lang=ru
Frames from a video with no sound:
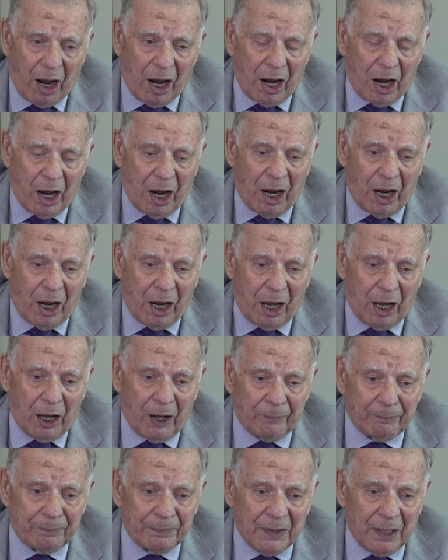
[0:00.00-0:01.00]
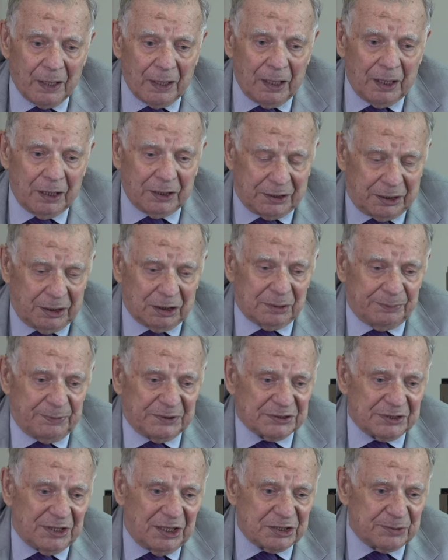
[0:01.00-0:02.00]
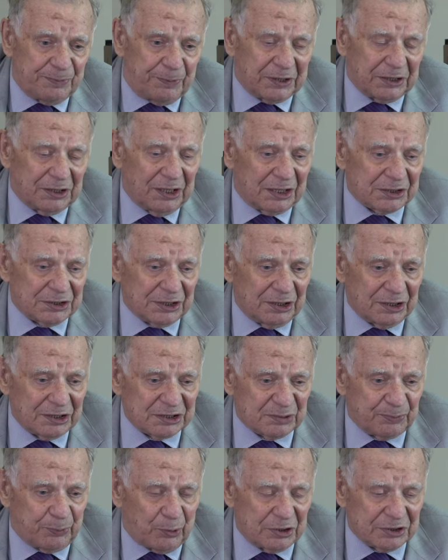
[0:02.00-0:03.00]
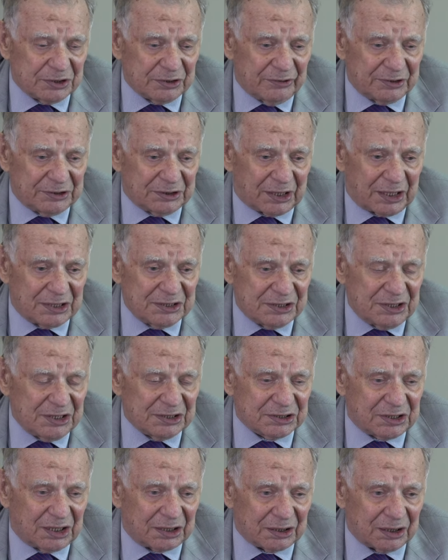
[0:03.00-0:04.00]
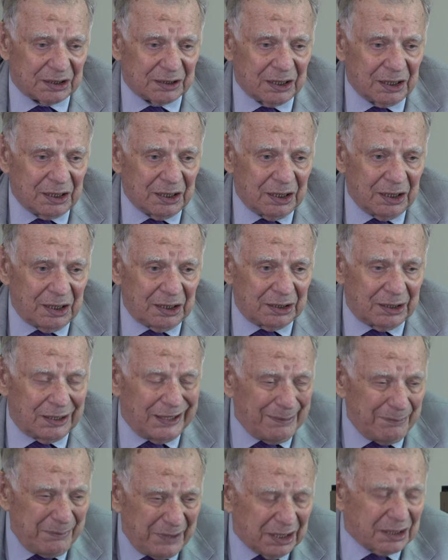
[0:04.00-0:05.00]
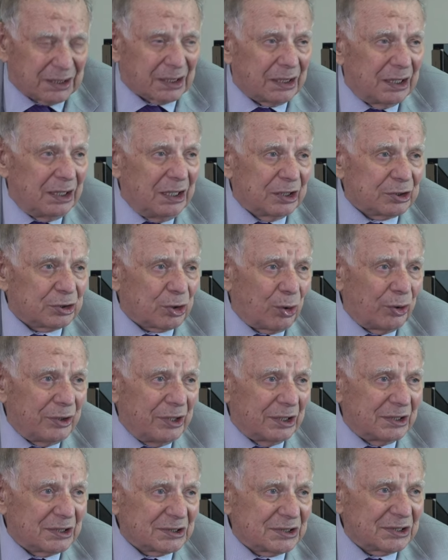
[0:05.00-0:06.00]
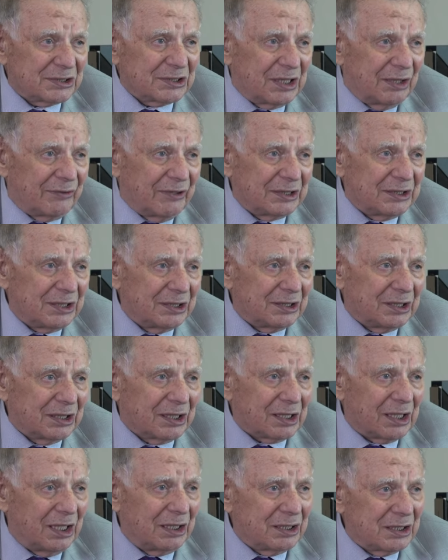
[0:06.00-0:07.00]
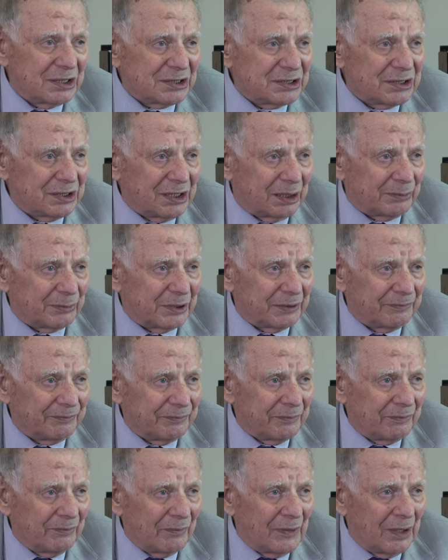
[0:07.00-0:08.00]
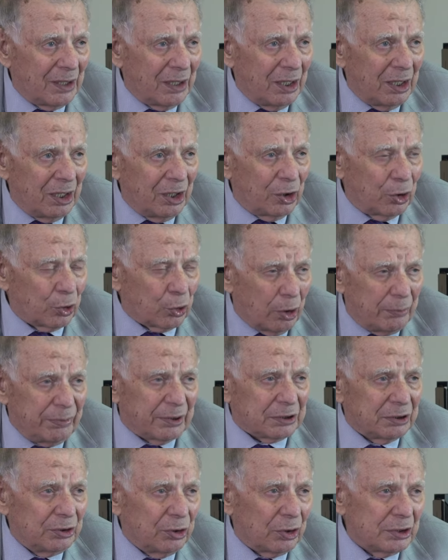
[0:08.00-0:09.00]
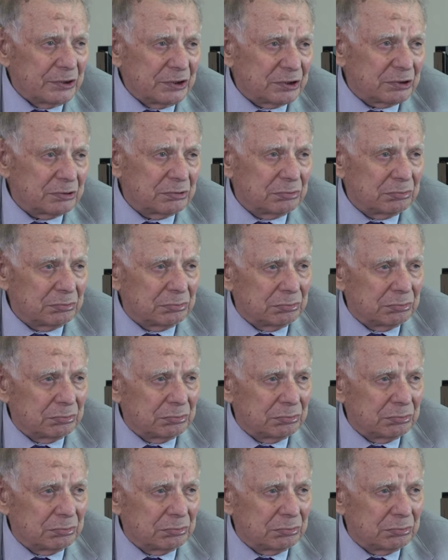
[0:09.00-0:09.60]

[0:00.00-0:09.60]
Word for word: э, Килби, значит, предложил использовать транзисторы для микроэлектроники, создавать интегральные схемы. Роберт Нойс,